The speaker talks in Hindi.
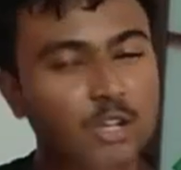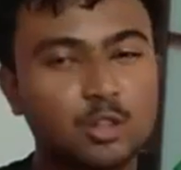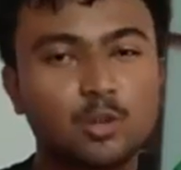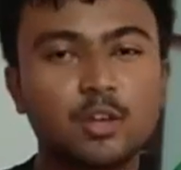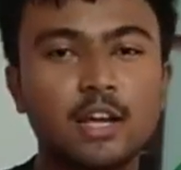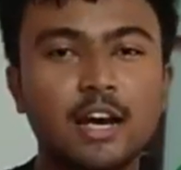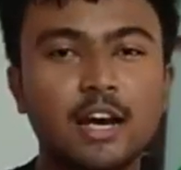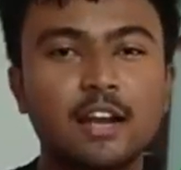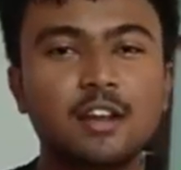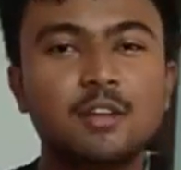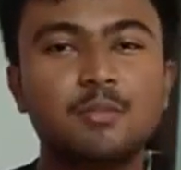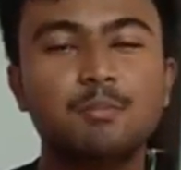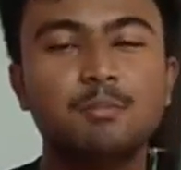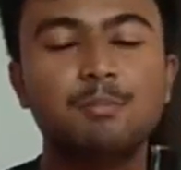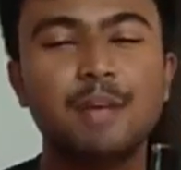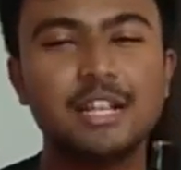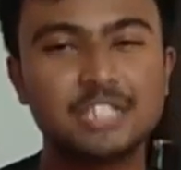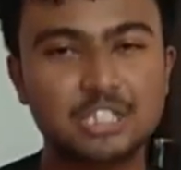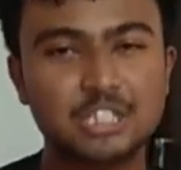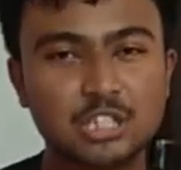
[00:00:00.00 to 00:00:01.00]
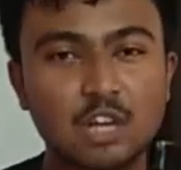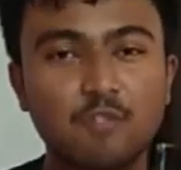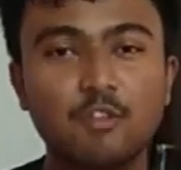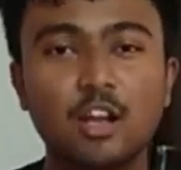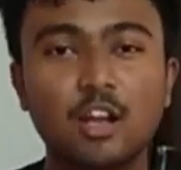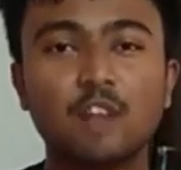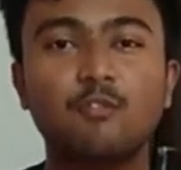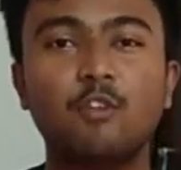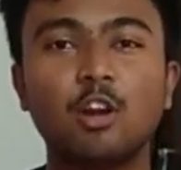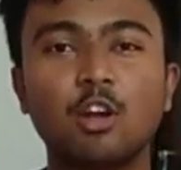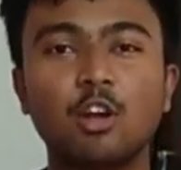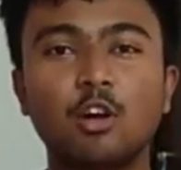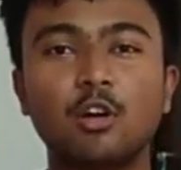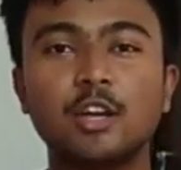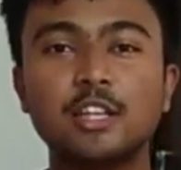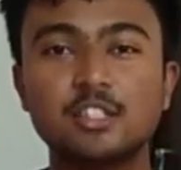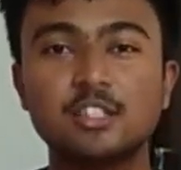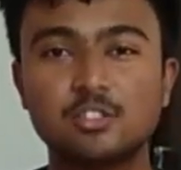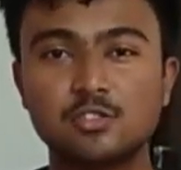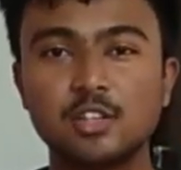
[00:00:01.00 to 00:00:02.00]
तो यार बेस्ट ऑफ लक फॉर योर
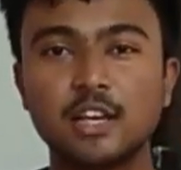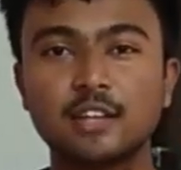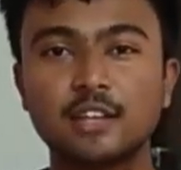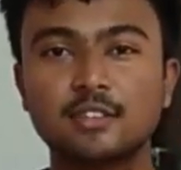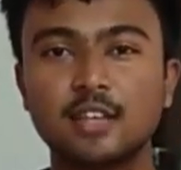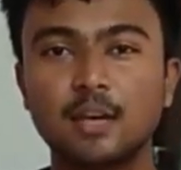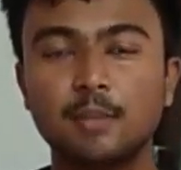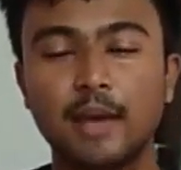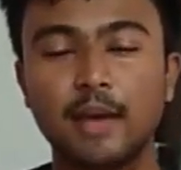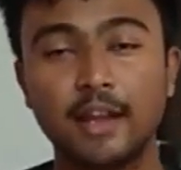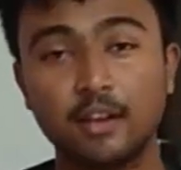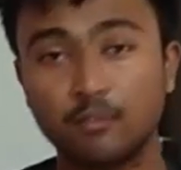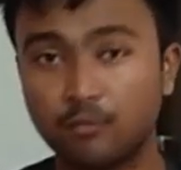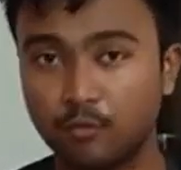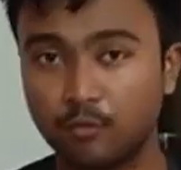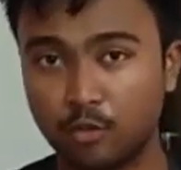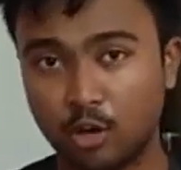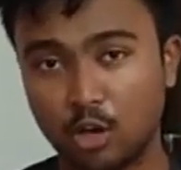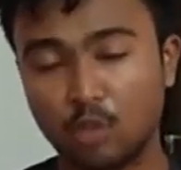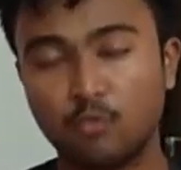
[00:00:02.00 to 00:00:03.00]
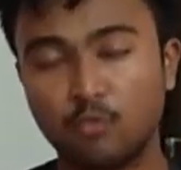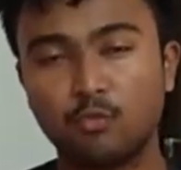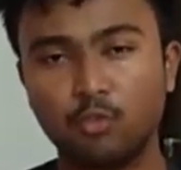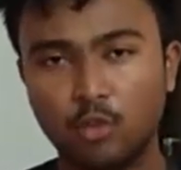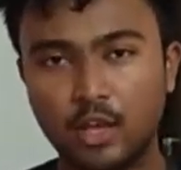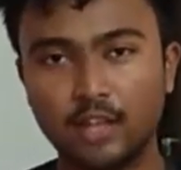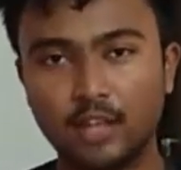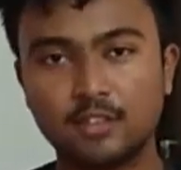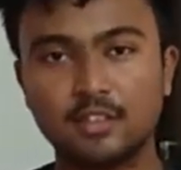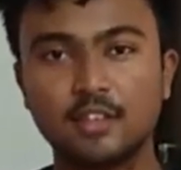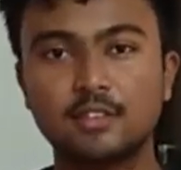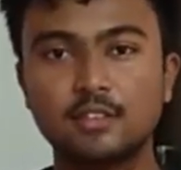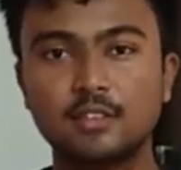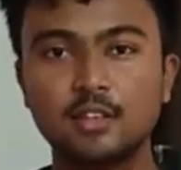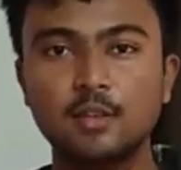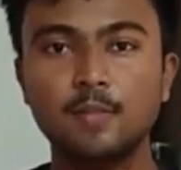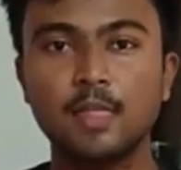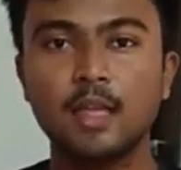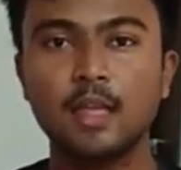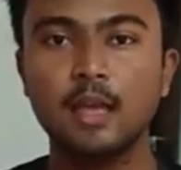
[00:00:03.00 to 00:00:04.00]
हिस्ट्री एग्जाम एंड फॉर योर फुल
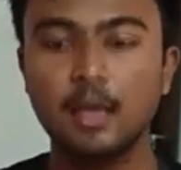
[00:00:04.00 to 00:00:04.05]
आईसीएससी